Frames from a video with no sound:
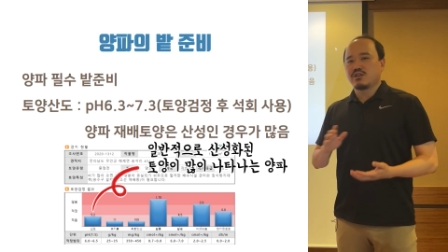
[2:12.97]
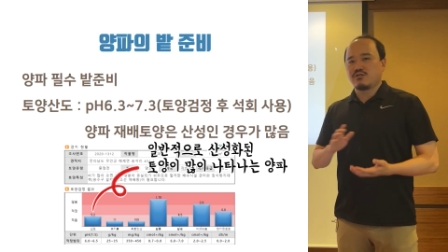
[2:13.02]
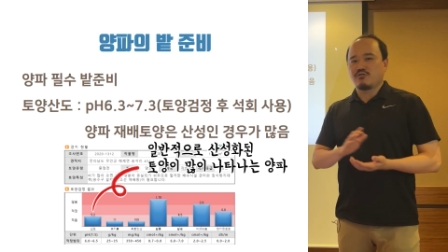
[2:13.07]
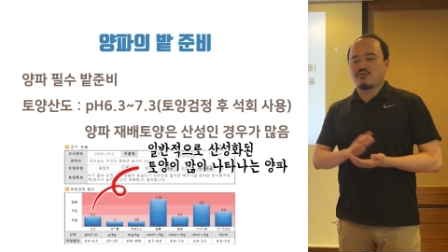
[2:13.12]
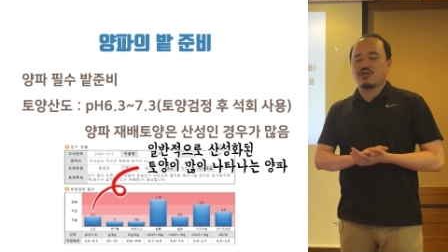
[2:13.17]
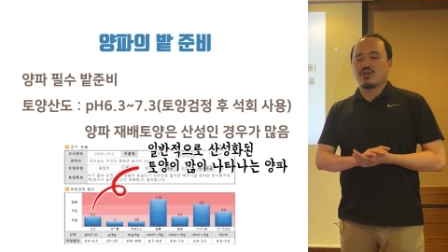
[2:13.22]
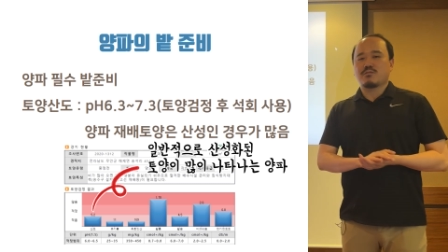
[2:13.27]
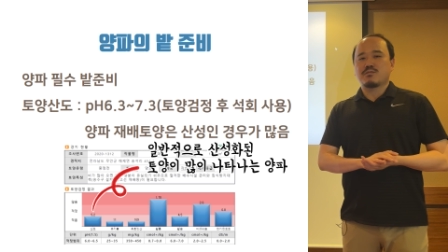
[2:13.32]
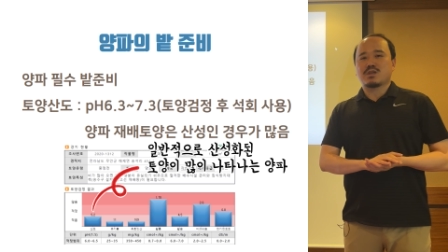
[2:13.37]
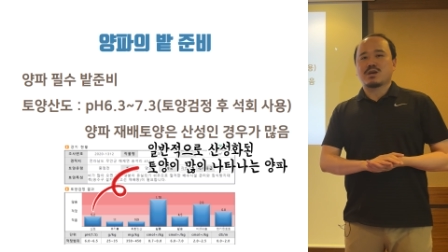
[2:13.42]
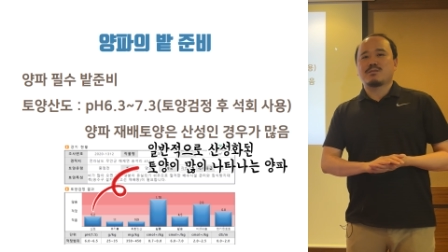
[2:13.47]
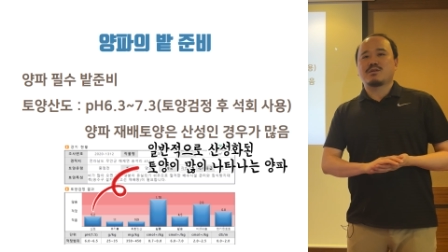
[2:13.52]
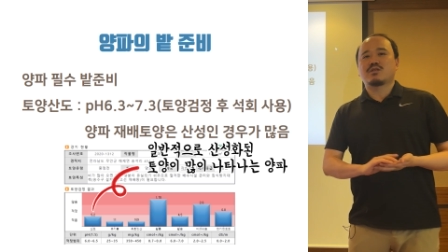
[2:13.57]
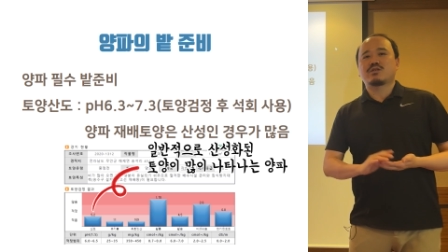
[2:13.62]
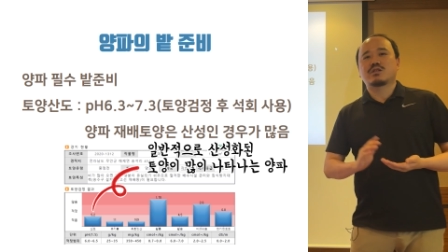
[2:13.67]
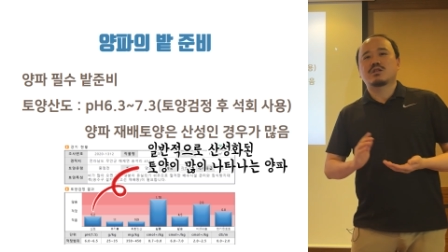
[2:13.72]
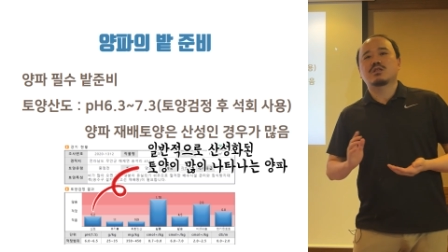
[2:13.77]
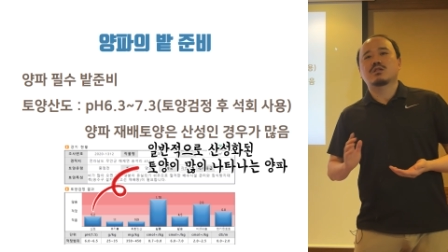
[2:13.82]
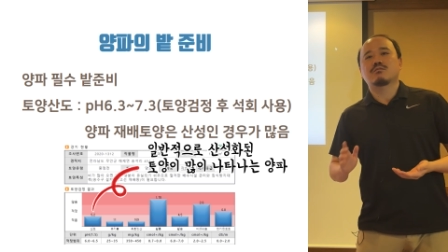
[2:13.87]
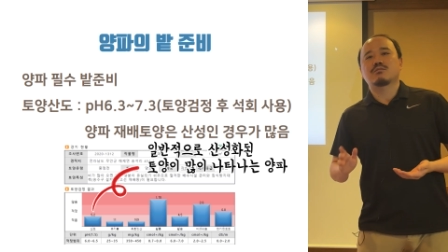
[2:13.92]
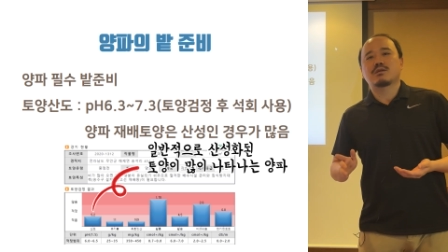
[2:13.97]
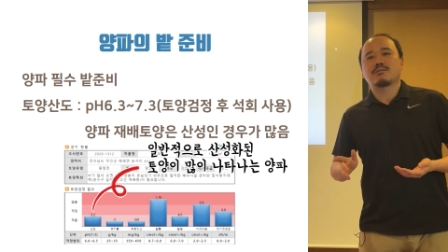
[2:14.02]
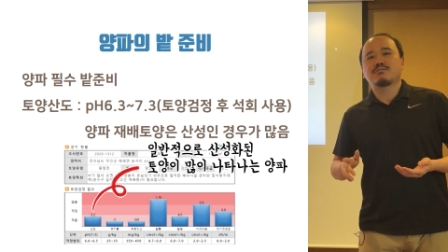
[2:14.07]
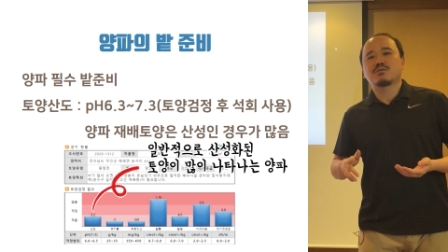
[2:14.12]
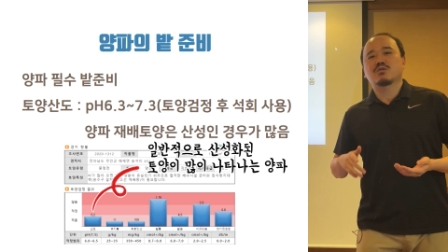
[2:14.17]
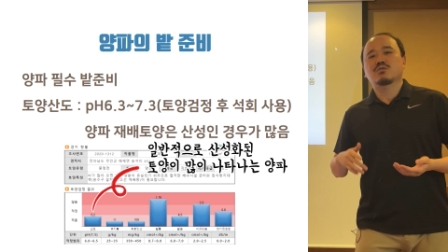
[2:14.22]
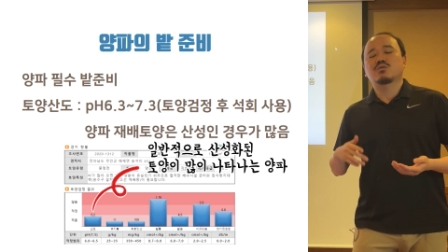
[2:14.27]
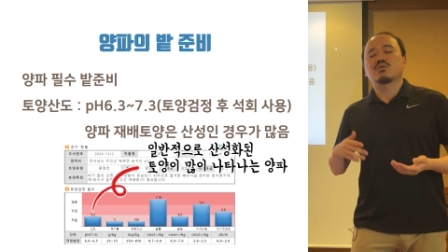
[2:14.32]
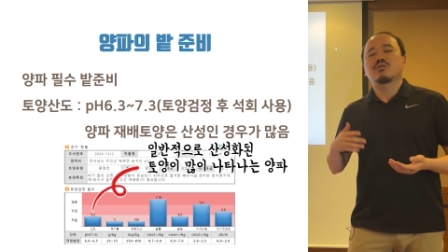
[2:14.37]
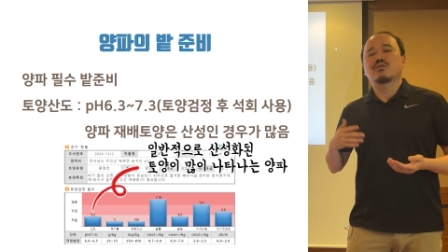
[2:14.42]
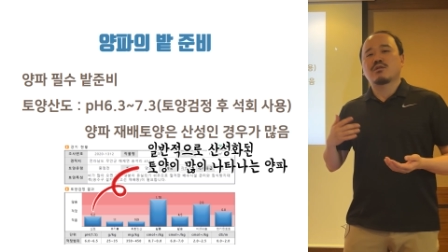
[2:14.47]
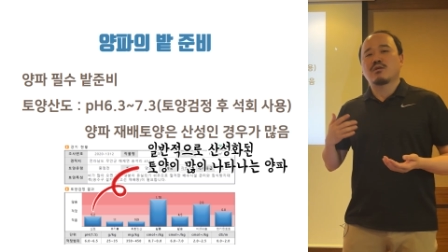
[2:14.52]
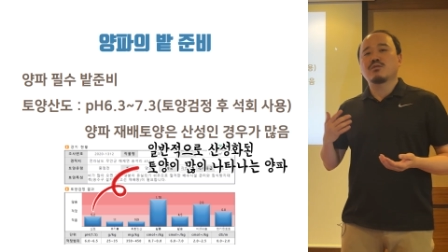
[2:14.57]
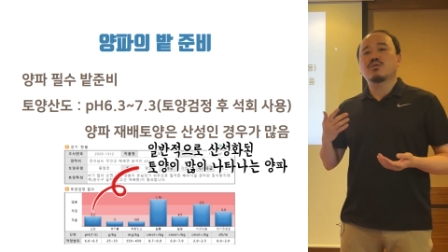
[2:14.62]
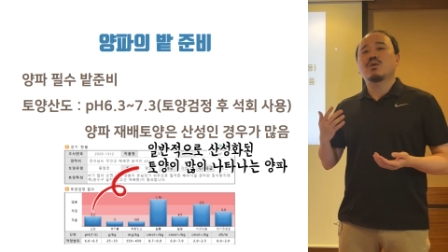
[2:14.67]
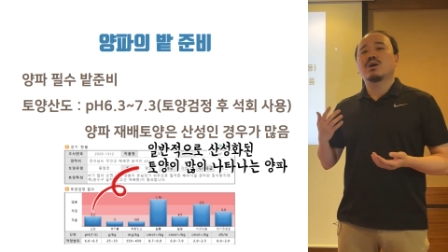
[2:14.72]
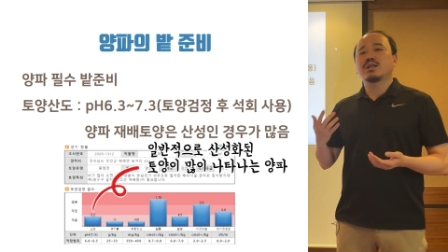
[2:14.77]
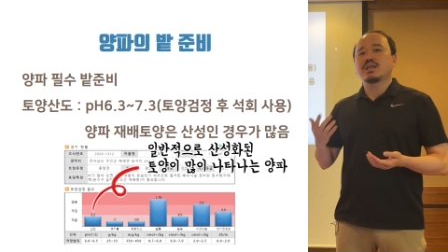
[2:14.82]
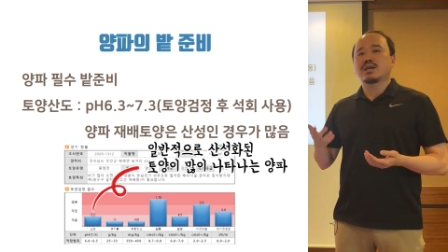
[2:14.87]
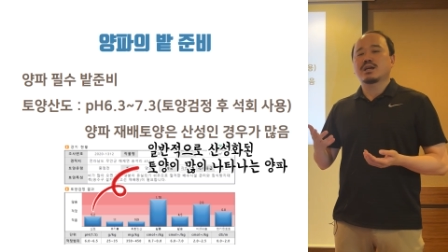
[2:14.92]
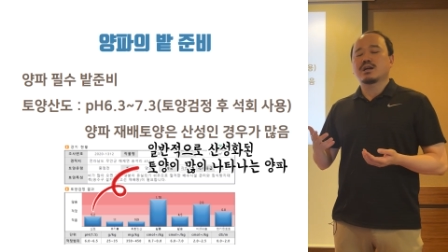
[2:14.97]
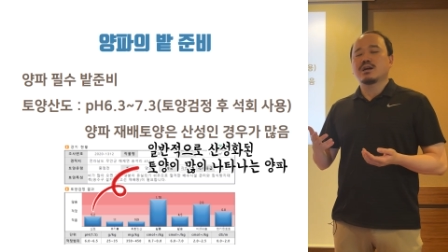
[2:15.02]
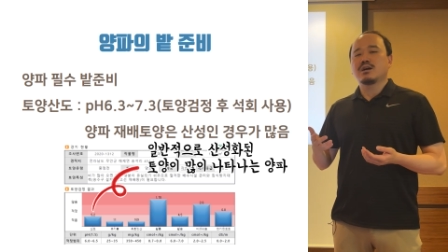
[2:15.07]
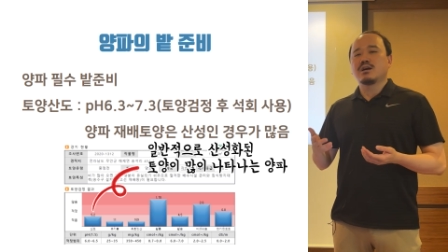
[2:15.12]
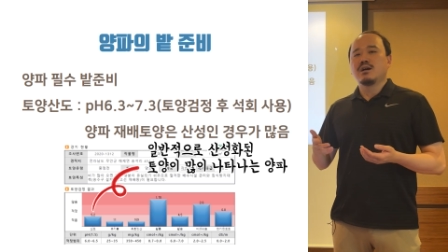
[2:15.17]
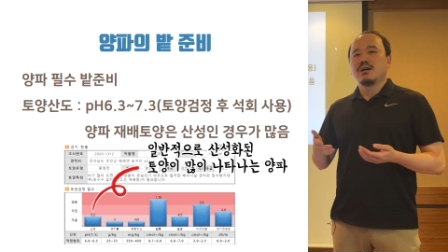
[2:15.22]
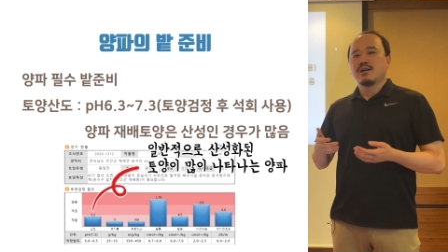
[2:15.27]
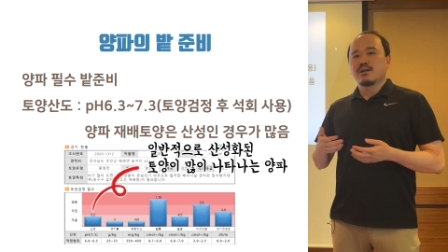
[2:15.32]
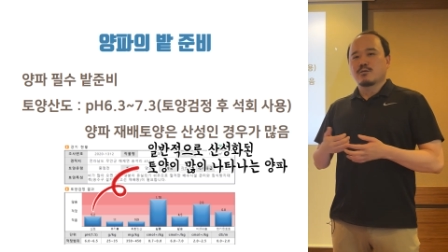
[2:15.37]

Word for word: 6.3에서 7.3 정도를 선호하니까